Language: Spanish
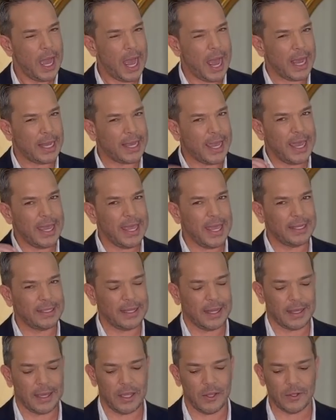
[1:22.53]
Aquellas
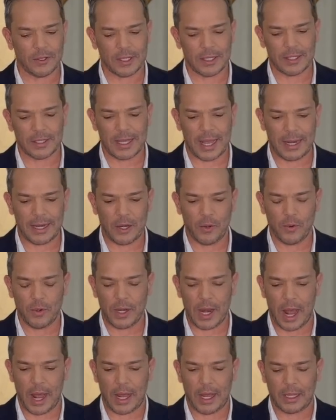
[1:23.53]
y aquellos que están en
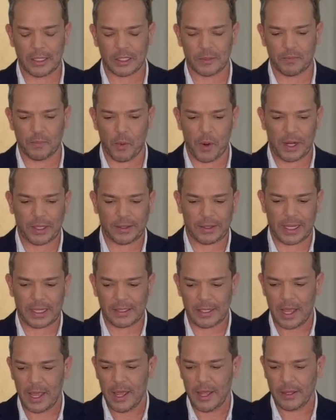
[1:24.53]
unas
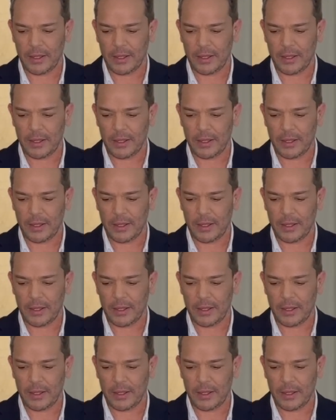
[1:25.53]
puertas